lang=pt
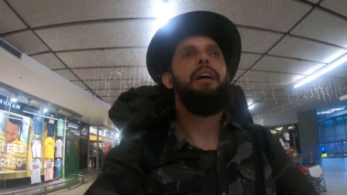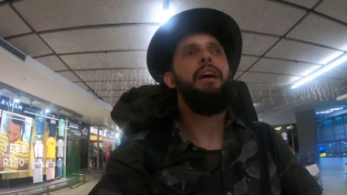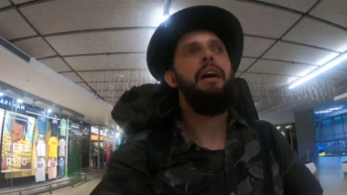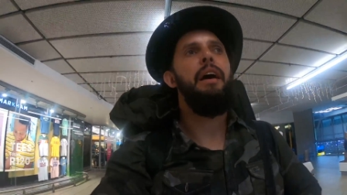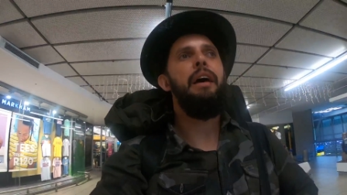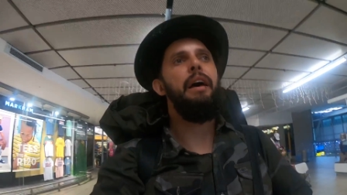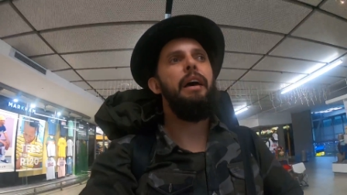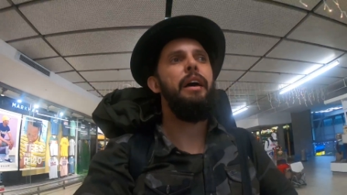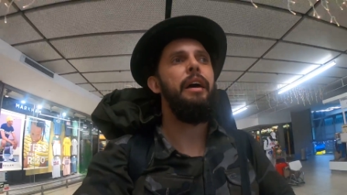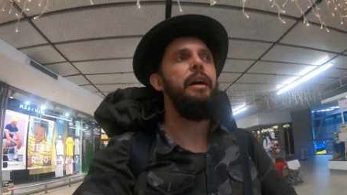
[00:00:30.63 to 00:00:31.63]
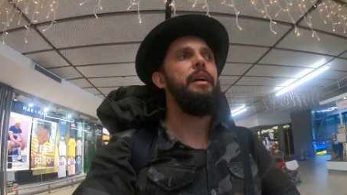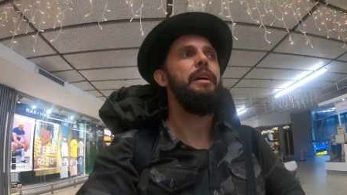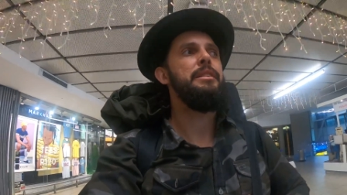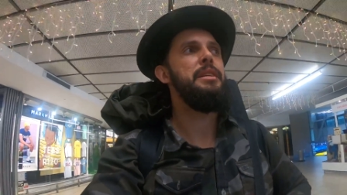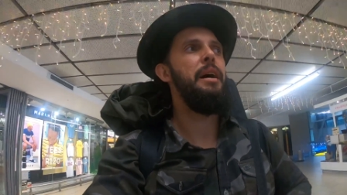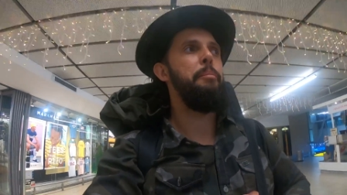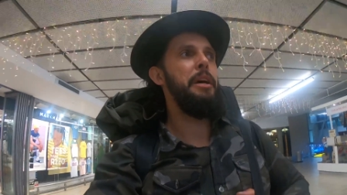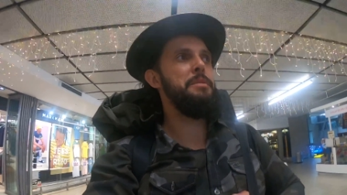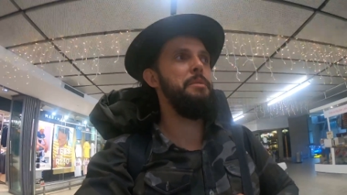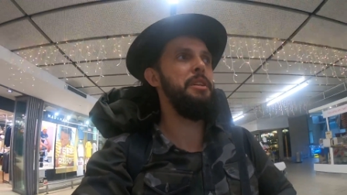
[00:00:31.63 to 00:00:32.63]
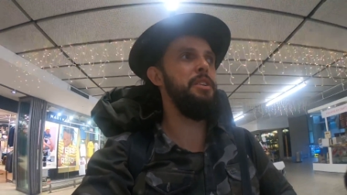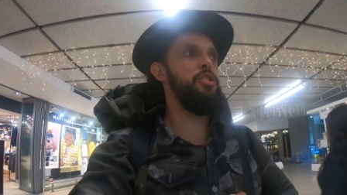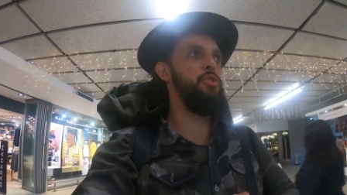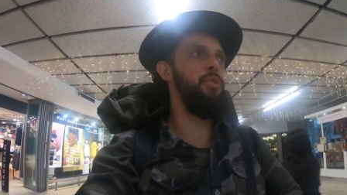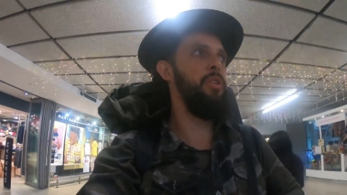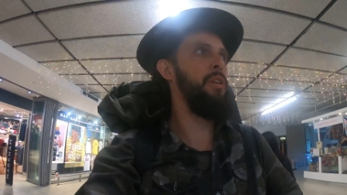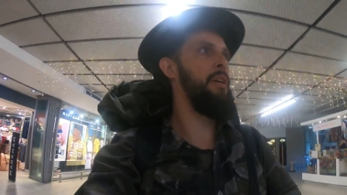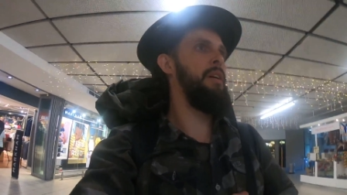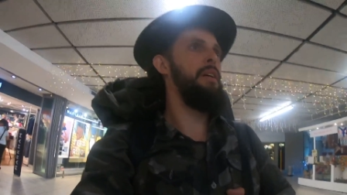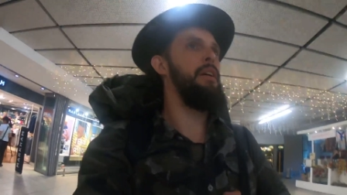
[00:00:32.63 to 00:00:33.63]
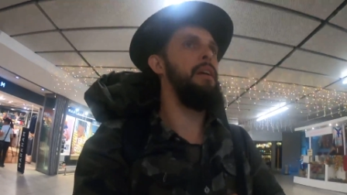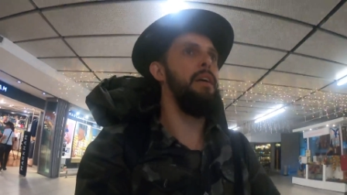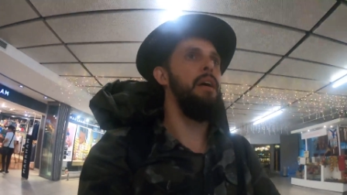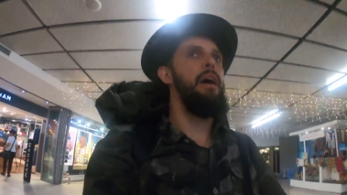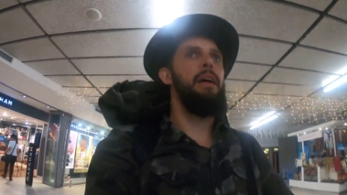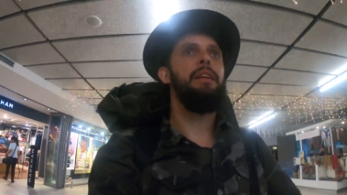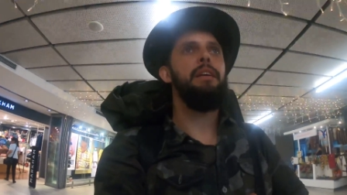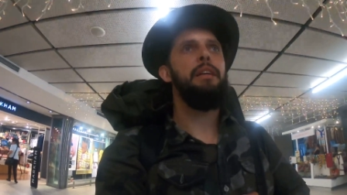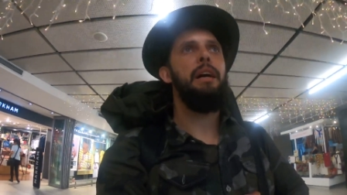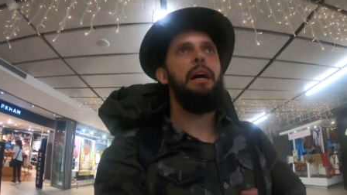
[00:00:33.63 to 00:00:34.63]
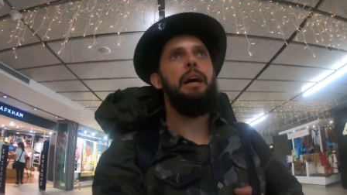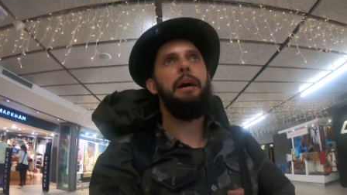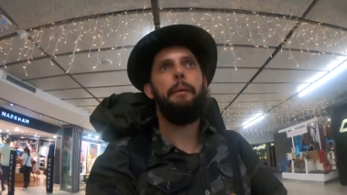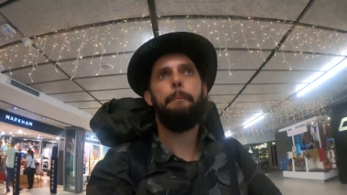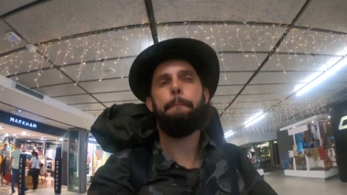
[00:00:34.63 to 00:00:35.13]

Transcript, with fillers: é, esse rapaz me deixou ali na.